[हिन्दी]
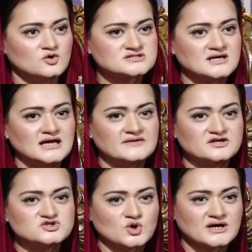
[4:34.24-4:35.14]
उसके
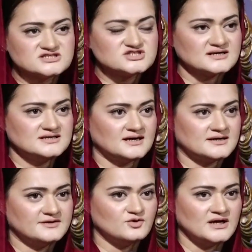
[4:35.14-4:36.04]
अलावा जो खर्चा किया
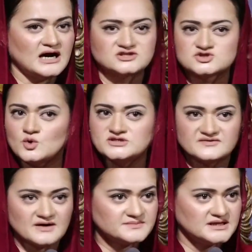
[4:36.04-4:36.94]
गया इन्होंने आज कोई
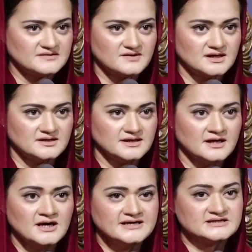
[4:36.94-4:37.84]
जवाब देने वाला नहीं है
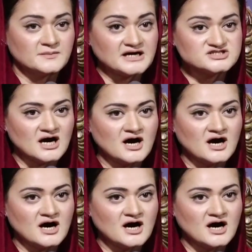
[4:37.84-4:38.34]
ये तमाशा